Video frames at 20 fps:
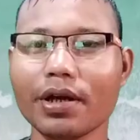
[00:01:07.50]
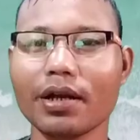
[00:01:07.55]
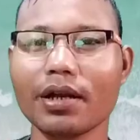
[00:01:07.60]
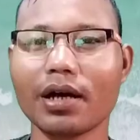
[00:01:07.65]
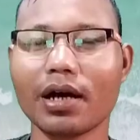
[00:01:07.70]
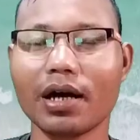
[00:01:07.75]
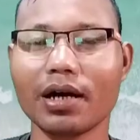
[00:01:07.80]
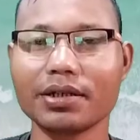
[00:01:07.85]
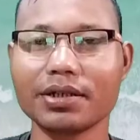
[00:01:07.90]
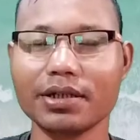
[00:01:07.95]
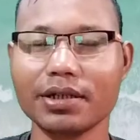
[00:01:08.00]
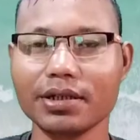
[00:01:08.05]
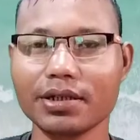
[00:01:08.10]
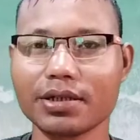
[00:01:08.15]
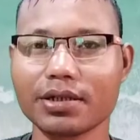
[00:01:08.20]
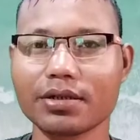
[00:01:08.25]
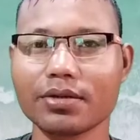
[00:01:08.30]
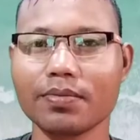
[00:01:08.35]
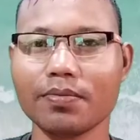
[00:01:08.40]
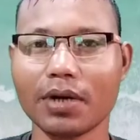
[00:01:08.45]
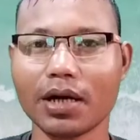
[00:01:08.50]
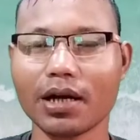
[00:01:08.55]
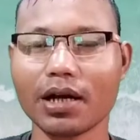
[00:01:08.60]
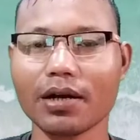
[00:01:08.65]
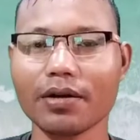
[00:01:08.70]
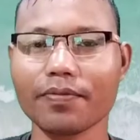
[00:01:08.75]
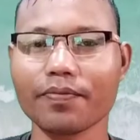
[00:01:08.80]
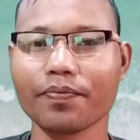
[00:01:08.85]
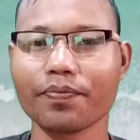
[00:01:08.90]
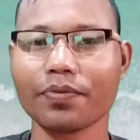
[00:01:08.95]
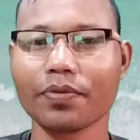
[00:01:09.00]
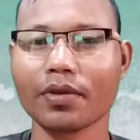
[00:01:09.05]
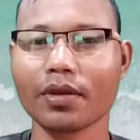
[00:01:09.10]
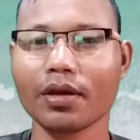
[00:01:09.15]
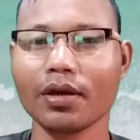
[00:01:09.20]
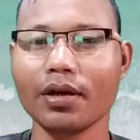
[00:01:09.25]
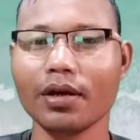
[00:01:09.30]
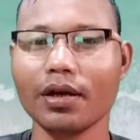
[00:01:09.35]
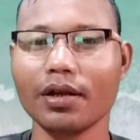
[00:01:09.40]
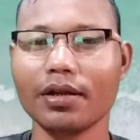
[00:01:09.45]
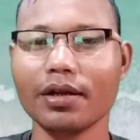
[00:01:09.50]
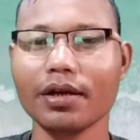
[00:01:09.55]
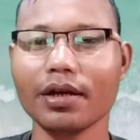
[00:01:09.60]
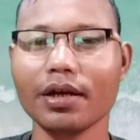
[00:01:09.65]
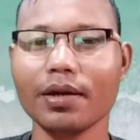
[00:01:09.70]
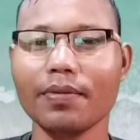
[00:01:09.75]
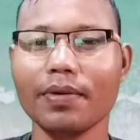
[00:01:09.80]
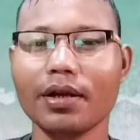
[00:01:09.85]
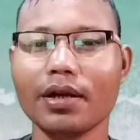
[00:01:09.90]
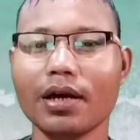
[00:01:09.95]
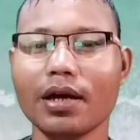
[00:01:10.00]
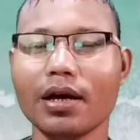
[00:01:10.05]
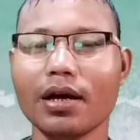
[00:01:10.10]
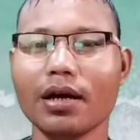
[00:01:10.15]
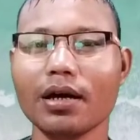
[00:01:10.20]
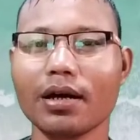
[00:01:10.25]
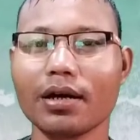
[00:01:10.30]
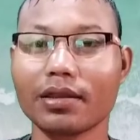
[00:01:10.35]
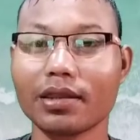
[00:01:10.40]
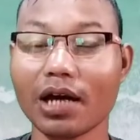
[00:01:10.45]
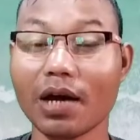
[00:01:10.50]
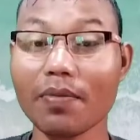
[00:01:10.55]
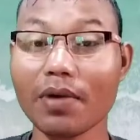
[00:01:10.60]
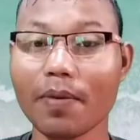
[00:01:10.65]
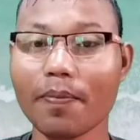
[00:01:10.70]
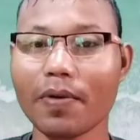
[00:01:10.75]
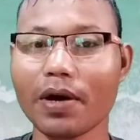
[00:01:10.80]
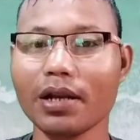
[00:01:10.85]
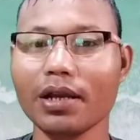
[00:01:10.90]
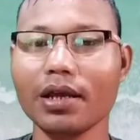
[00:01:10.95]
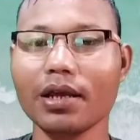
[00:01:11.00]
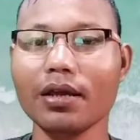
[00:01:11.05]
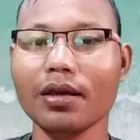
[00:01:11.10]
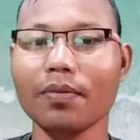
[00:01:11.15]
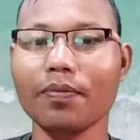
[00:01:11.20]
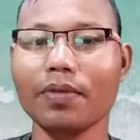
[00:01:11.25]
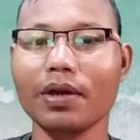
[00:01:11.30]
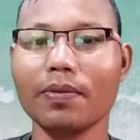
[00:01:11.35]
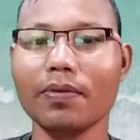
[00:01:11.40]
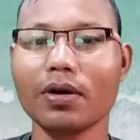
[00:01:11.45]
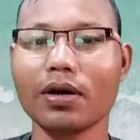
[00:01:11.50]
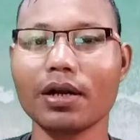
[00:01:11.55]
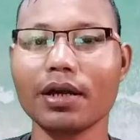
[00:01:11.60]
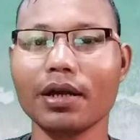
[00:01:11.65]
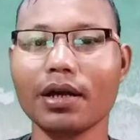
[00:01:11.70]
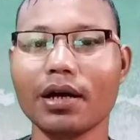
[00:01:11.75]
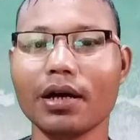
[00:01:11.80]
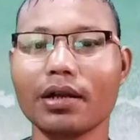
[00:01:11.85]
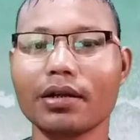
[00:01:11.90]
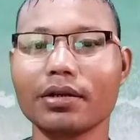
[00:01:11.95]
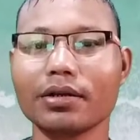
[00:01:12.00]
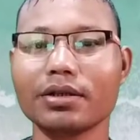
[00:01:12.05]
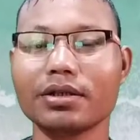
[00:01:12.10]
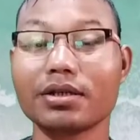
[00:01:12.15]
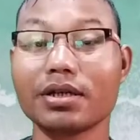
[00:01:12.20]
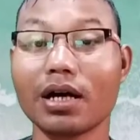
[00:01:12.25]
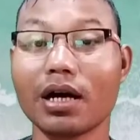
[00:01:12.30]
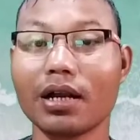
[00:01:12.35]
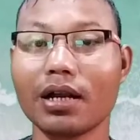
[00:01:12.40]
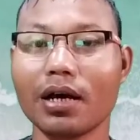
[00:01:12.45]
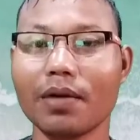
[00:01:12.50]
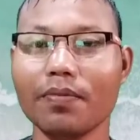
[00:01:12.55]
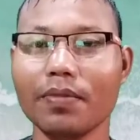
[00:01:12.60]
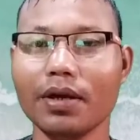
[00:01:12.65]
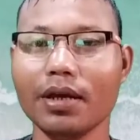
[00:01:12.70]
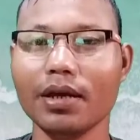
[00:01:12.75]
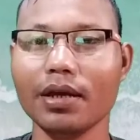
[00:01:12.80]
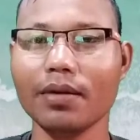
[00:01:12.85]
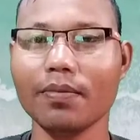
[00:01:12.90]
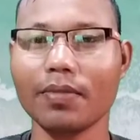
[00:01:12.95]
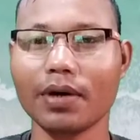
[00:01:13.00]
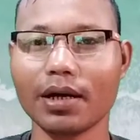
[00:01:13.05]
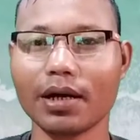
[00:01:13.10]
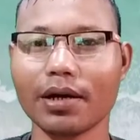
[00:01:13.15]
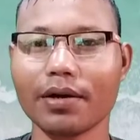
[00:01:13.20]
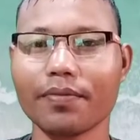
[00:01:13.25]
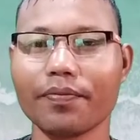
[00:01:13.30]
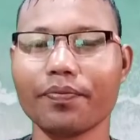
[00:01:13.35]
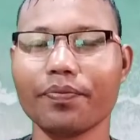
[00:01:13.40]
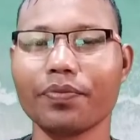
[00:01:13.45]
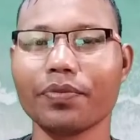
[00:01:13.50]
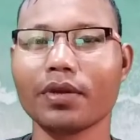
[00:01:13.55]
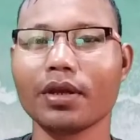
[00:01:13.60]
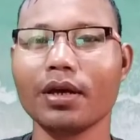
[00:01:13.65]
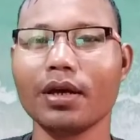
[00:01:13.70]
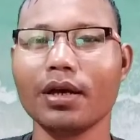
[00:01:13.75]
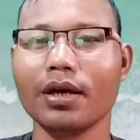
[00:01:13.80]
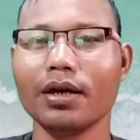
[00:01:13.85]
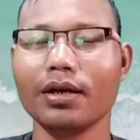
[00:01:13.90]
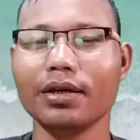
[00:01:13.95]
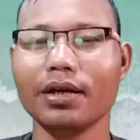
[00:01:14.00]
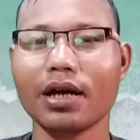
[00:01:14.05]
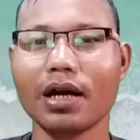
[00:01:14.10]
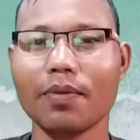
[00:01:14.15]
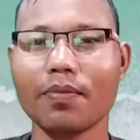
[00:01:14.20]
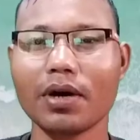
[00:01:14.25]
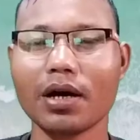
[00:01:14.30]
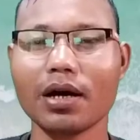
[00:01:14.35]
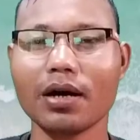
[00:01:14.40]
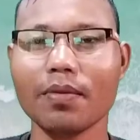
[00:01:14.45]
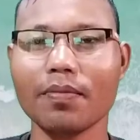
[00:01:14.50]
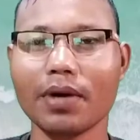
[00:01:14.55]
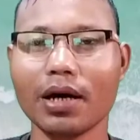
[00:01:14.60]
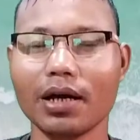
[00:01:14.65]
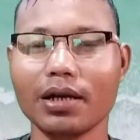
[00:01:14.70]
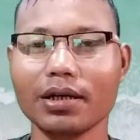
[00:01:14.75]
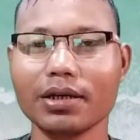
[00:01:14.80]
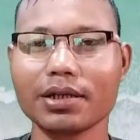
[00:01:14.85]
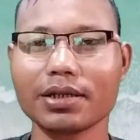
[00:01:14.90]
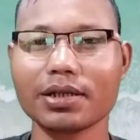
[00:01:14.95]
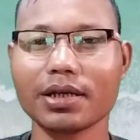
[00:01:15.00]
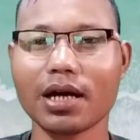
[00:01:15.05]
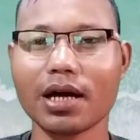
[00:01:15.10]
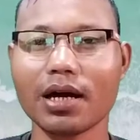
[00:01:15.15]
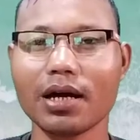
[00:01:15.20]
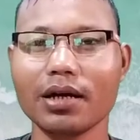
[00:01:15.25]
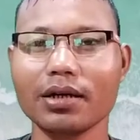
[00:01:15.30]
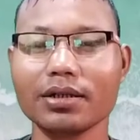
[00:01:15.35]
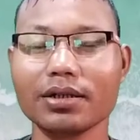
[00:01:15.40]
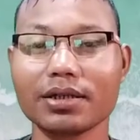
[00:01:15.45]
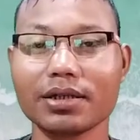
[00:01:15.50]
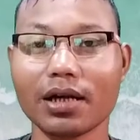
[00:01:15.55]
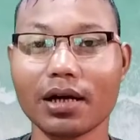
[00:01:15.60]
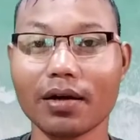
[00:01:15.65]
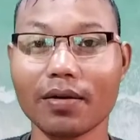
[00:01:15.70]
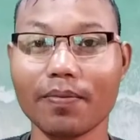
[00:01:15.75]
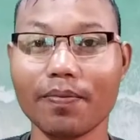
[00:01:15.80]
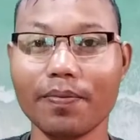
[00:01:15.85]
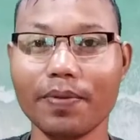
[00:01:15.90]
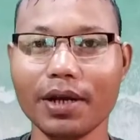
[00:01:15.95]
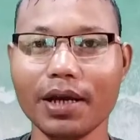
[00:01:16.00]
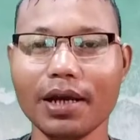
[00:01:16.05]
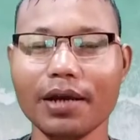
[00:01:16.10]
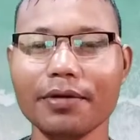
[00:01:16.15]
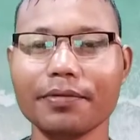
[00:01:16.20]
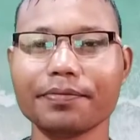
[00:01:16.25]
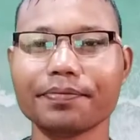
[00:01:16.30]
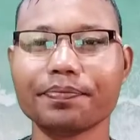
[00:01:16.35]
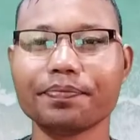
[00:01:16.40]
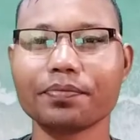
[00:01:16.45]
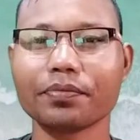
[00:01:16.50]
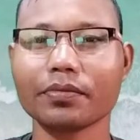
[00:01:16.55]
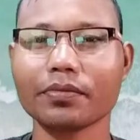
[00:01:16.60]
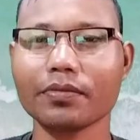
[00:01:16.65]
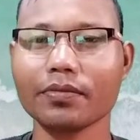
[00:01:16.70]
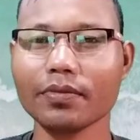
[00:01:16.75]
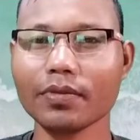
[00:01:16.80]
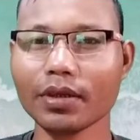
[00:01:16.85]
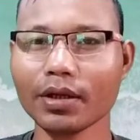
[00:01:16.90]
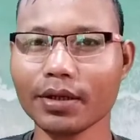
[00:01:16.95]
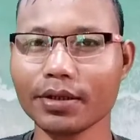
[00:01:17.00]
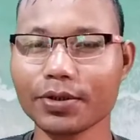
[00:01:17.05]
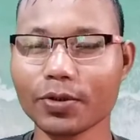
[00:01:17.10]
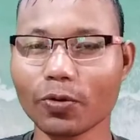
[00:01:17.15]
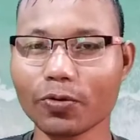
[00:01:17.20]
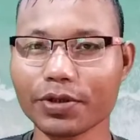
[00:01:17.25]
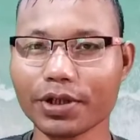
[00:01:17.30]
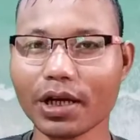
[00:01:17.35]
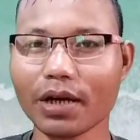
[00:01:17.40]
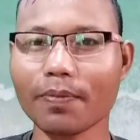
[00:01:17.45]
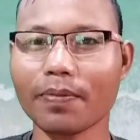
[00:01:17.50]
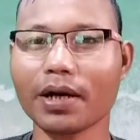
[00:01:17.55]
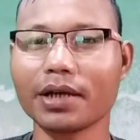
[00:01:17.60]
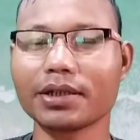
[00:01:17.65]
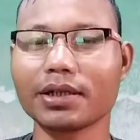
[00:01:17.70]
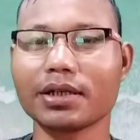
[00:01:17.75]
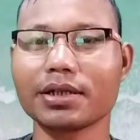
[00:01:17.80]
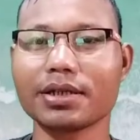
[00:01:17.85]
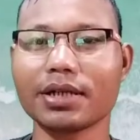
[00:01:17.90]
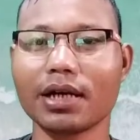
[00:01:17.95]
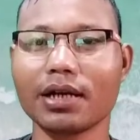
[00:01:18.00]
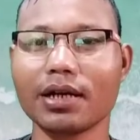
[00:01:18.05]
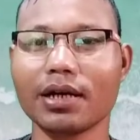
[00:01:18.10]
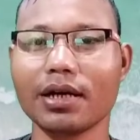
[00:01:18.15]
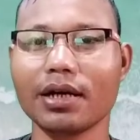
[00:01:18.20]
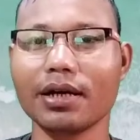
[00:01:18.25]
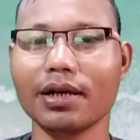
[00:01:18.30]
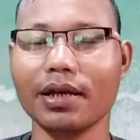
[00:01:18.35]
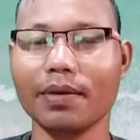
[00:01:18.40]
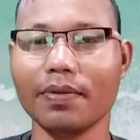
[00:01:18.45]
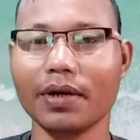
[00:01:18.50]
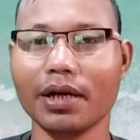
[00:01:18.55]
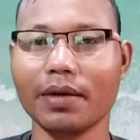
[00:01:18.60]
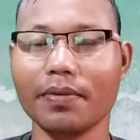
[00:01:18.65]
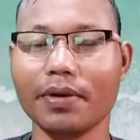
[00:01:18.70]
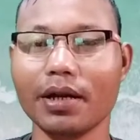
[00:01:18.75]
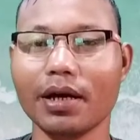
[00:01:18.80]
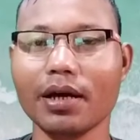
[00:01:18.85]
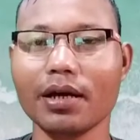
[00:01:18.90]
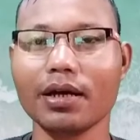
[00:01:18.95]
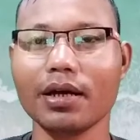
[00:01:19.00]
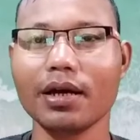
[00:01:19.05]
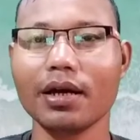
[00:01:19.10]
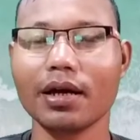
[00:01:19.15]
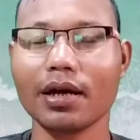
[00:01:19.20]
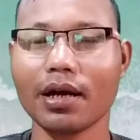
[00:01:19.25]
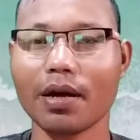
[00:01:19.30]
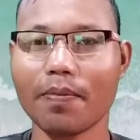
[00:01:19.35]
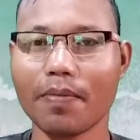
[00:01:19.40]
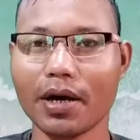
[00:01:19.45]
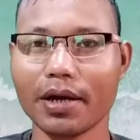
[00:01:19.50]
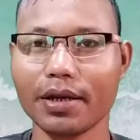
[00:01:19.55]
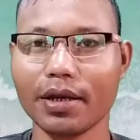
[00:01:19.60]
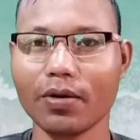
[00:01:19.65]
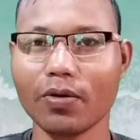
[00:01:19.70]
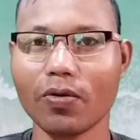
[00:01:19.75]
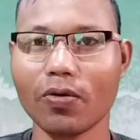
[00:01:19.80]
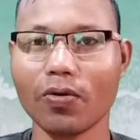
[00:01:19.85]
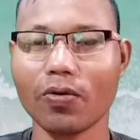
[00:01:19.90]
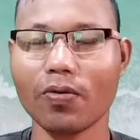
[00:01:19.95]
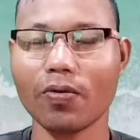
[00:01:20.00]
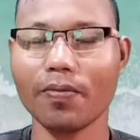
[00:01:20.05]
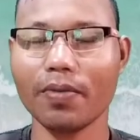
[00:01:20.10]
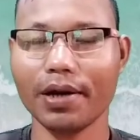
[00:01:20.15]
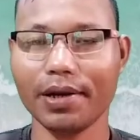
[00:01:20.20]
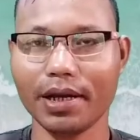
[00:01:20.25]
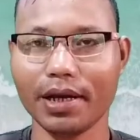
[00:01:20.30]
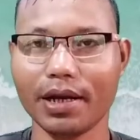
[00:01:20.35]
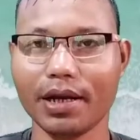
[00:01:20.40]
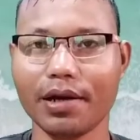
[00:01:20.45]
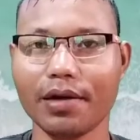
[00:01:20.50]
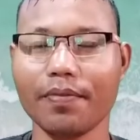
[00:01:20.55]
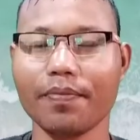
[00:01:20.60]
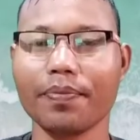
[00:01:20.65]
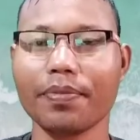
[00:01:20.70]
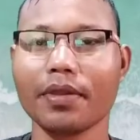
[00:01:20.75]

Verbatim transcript: yan asis marak. Andai mana getam kepani bimang yan janami marak. Yamang maknengsa sakbri songsak pazal chana riba imena kemani ko maningana.